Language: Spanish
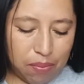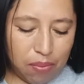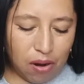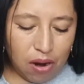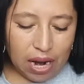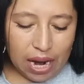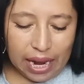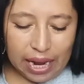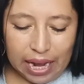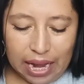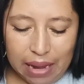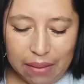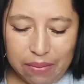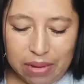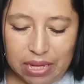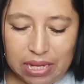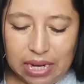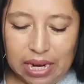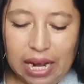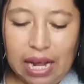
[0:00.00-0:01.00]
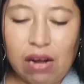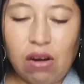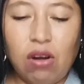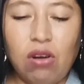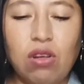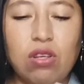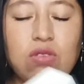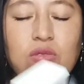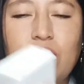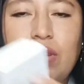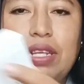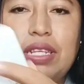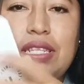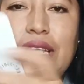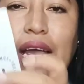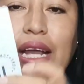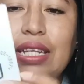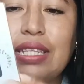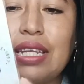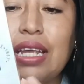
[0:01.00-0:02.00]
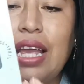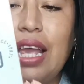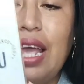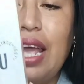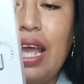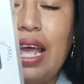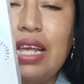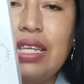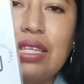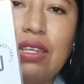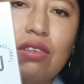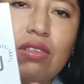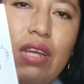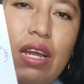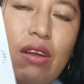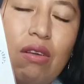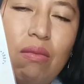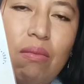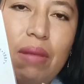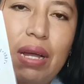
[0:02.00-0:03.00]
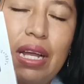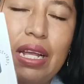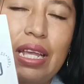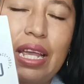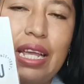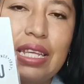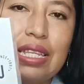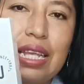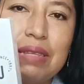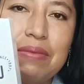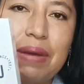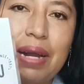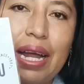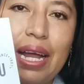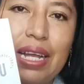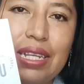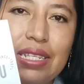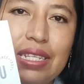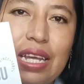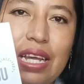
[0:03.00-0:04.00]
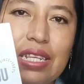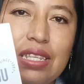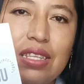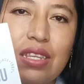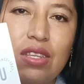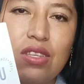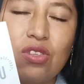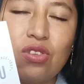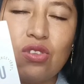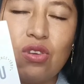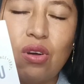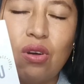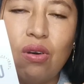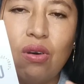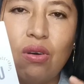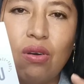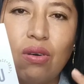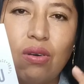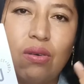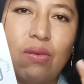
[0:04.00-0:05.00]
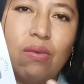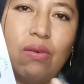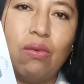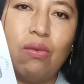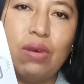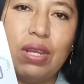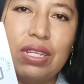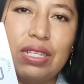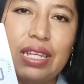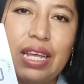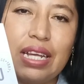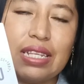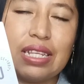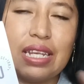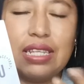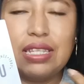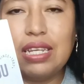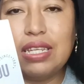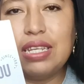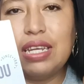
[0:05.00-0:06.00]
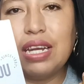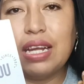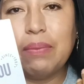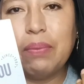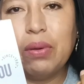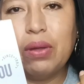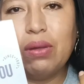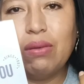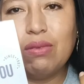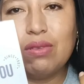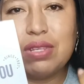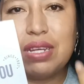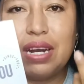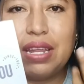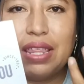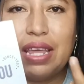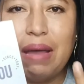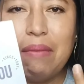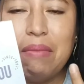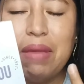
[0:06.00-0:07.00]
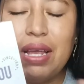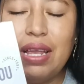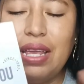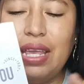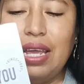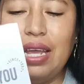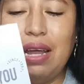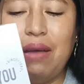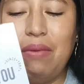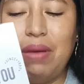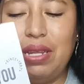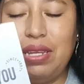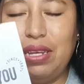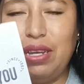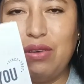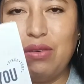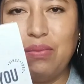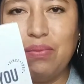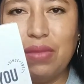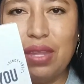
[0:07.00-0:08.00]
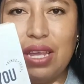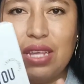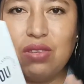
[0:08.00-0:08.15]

Por acá me llegaron los unisex. Estos aromas, estas fragancias son unisex, es decir, que pueden usar dama y caballero.